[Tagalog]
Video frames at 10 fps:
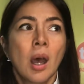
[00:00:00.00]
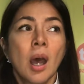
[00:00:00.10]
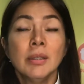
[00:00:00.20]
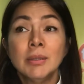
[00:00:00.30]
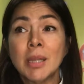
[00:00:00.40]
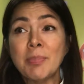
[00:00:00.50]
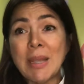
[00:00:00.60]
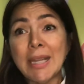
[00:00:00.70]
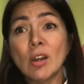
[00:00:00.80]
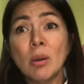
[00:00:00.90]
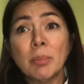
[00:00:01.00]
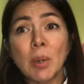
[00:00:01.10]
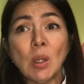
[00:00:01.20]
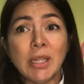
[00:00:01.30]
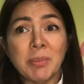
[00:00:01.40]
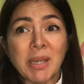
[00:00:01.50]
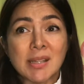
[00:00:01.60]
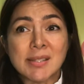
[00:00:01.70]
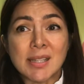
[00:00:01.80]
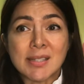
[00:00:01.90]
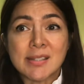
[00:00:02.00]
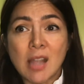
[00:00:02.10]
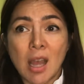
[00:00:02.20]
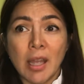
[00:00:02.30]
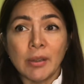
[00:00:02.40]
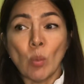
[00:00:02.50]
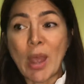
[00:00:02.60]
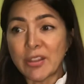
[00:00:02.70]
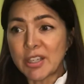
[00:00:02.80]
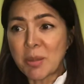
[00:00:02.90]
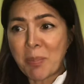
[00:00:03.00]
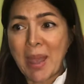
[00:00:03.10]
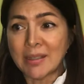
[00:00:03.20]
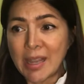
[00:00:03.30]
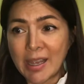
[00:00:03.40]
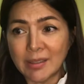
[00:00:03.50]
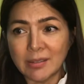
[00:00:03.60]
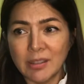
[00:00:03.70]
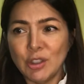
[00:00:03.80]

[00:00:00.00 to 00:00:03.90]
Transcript: Um, Napili ko ang bowling because it's not weather dependent.